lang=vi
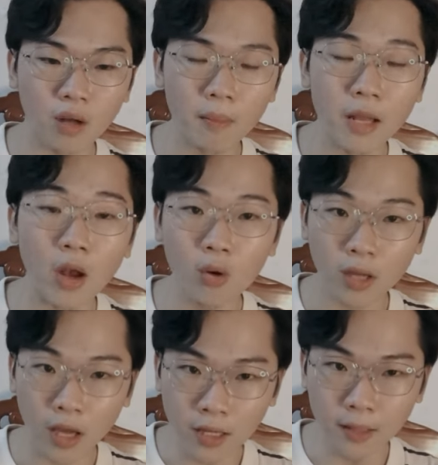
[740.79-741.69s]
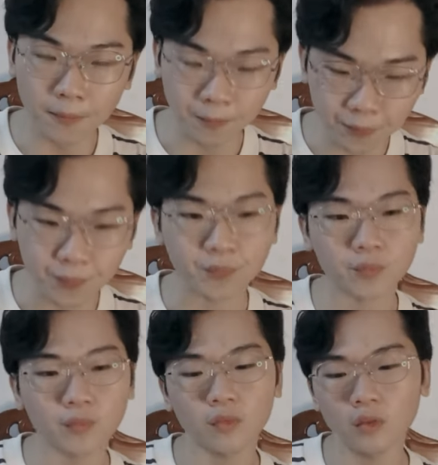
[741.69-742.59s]
nó bị lố ký.
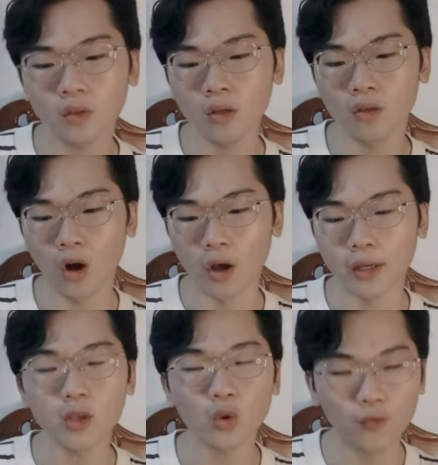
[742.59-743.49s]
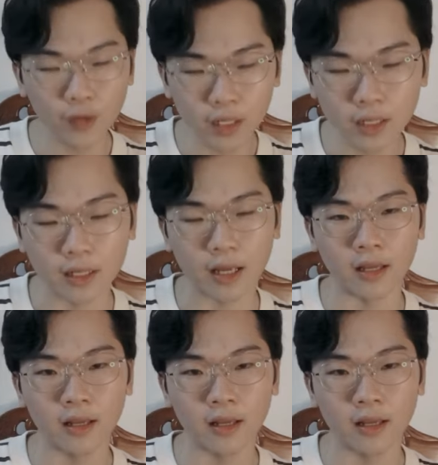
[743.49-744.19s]
Rồi cái tu vít nè,